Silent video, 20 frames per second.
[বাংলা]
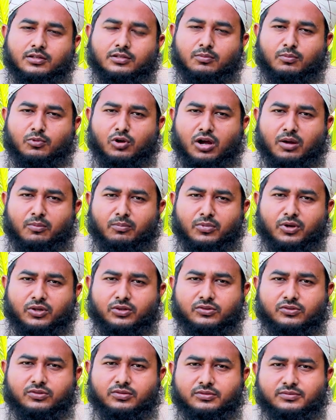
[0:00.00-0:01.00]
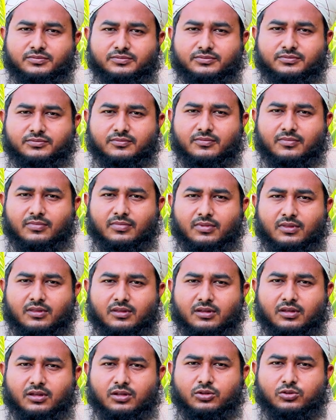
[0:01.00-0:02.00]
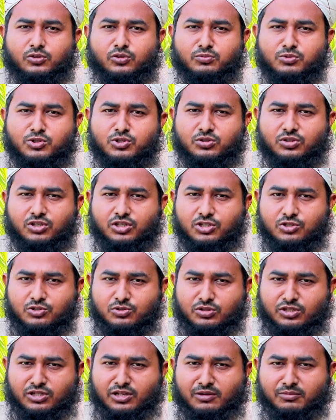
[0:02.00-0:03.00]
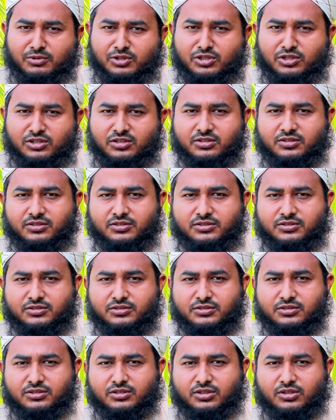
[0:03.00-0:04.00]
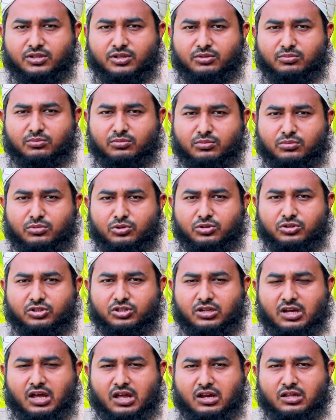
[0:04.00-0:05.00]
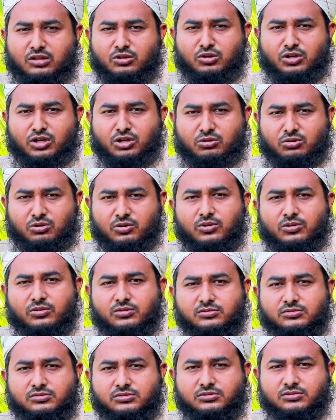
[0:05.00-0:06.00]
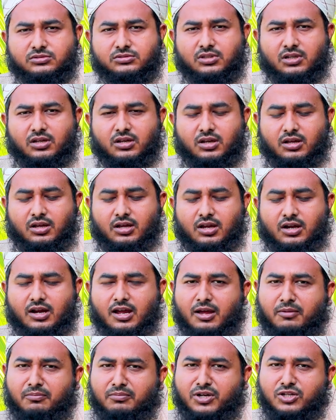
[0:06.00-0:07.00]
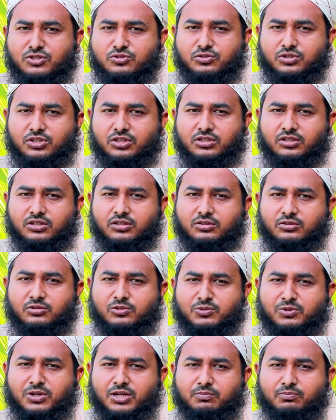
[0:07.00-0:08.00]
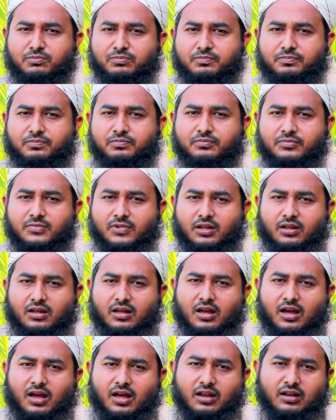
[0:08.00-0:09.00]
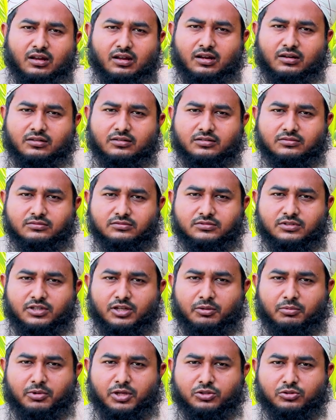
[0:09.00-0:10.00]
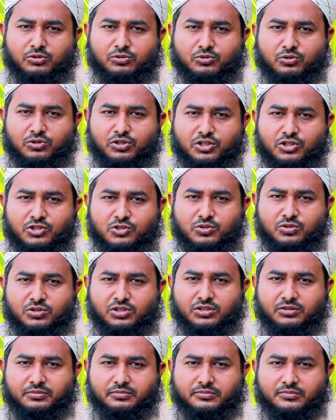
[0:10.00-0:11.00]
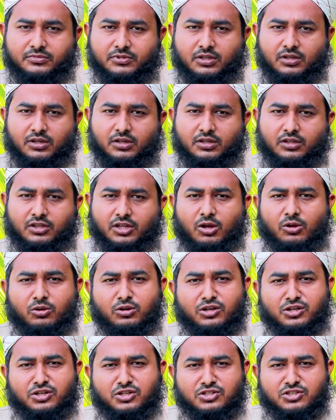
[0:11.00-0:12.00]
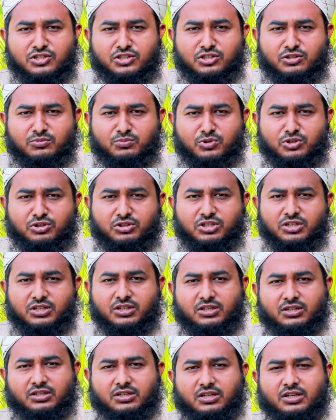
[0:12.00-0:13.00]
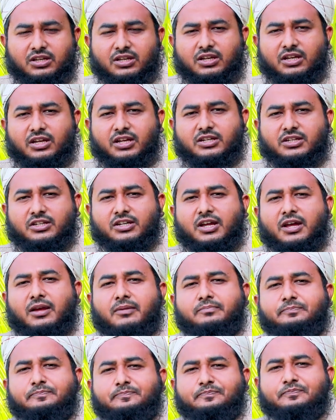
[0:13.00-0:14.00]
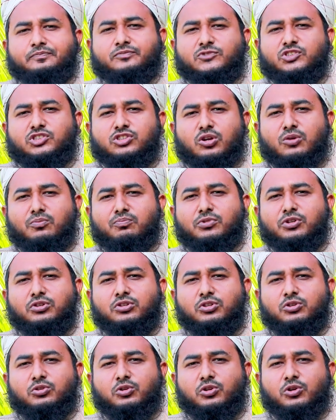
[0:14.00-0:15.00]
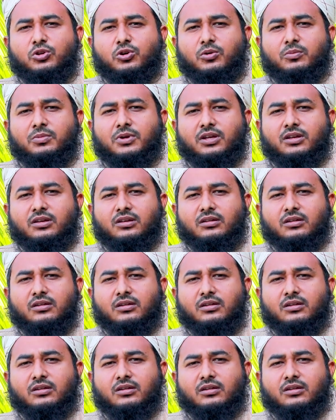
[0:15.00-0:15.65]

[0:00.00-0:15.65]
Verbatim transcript: যে মোহাম্মদ তুমি যদি কিছুদিন আমাদের মূর্তির আরাধনা করো আর আমরা যদি তোমার আল্লাহর এবাদত করি কিছুদিন তাহলে নিজেদের মধ্যে একটা সম্প্রীতি তৈরি হবে